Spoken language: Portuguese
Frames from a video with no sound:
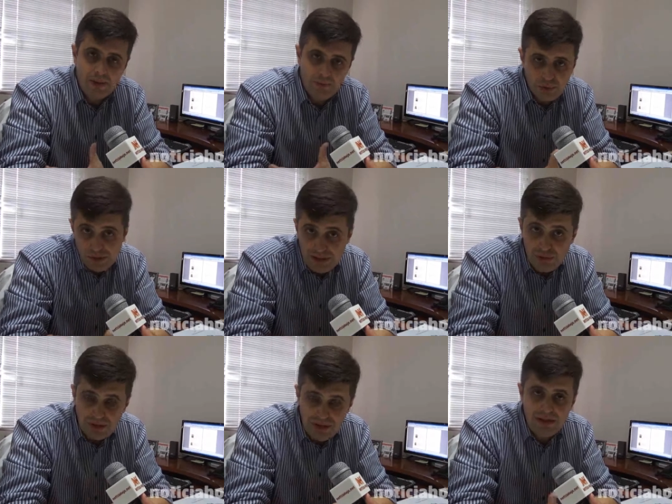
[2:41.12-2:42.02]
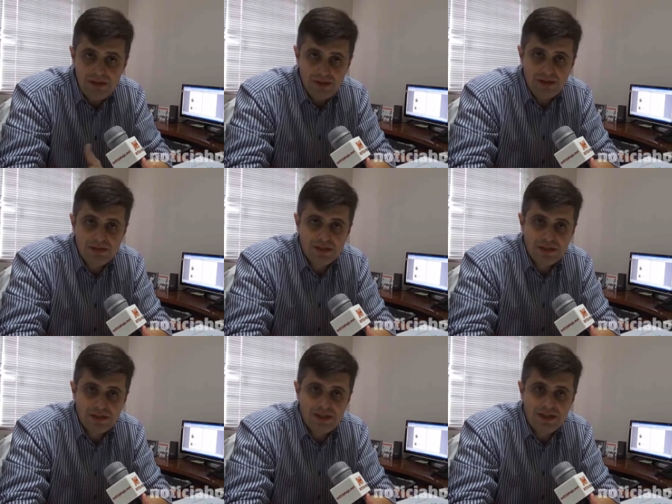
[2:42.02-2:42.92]
para os estudantes de nossa
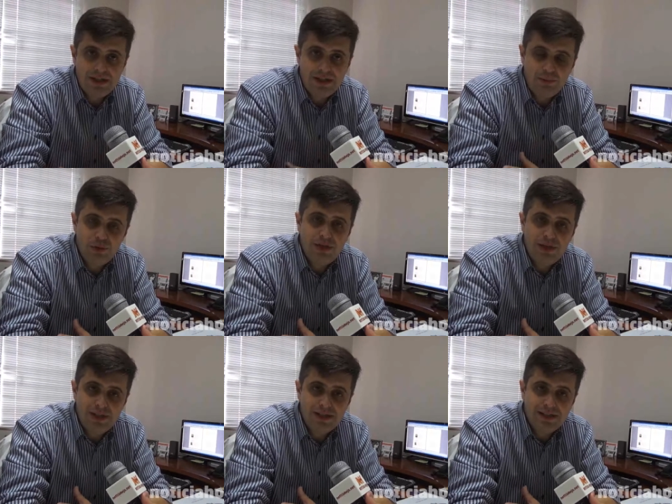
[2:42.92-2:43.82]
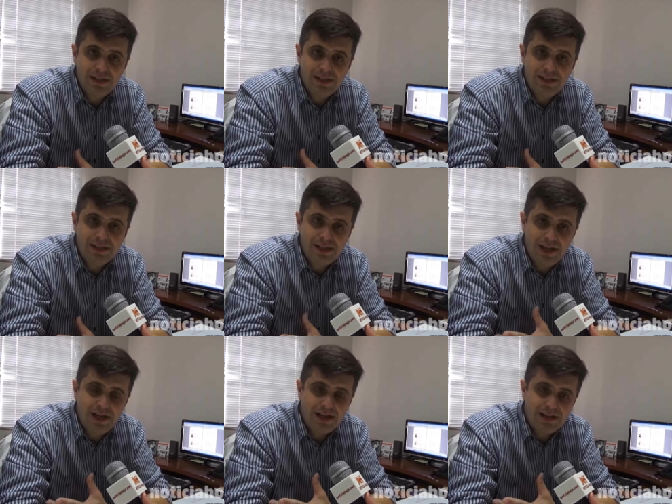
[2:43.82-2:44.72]
cidade, que é muito interessante que se
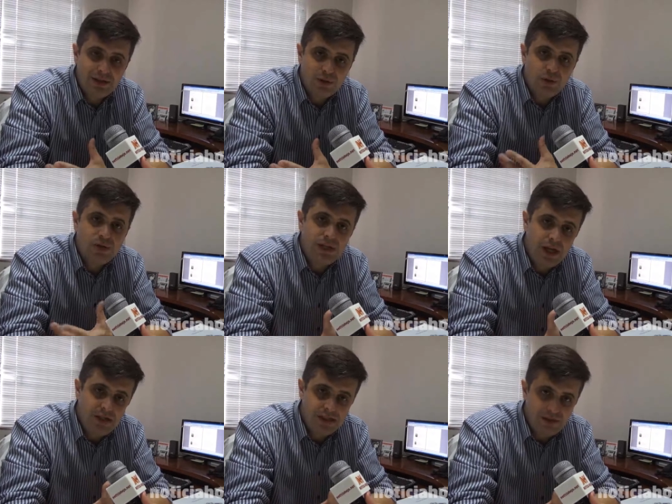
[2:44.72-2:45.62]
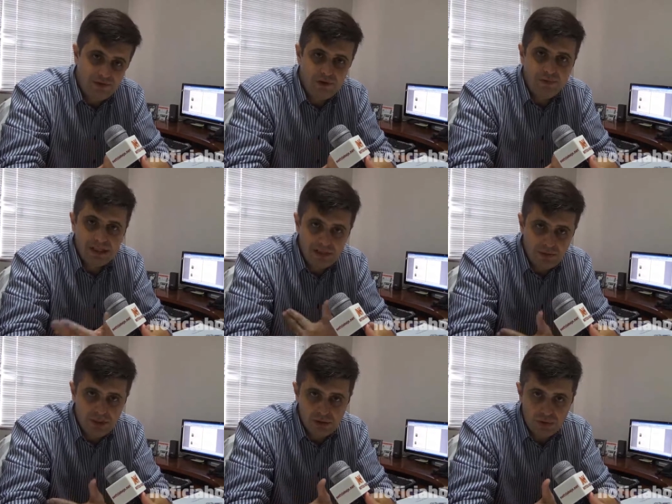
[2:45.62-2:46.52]
tenha essa consciência da formação
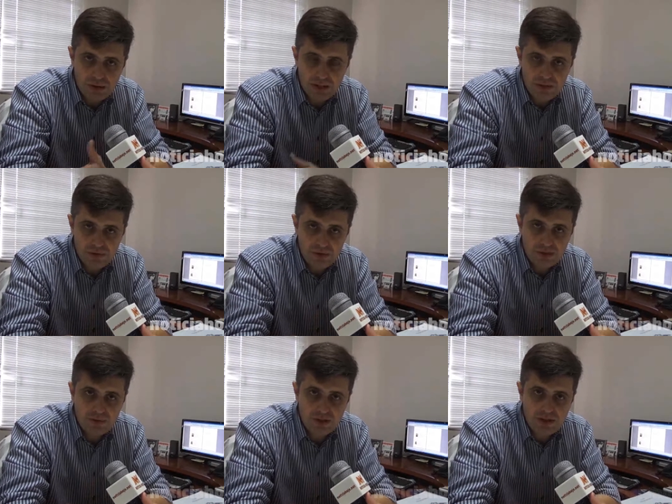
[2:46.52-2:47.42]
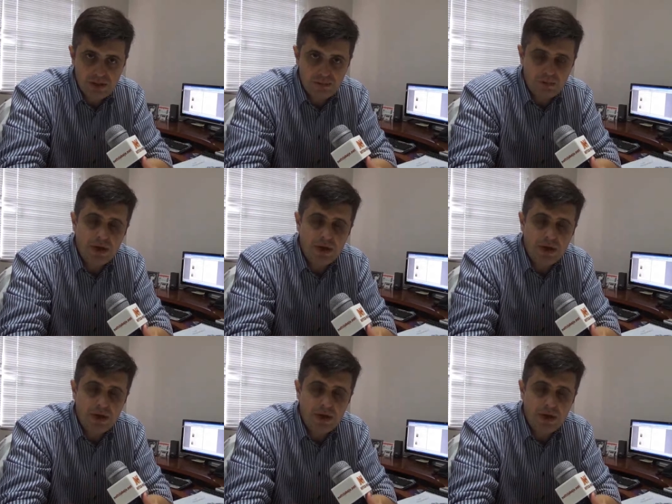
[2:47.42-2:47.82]
histórica do nosso município.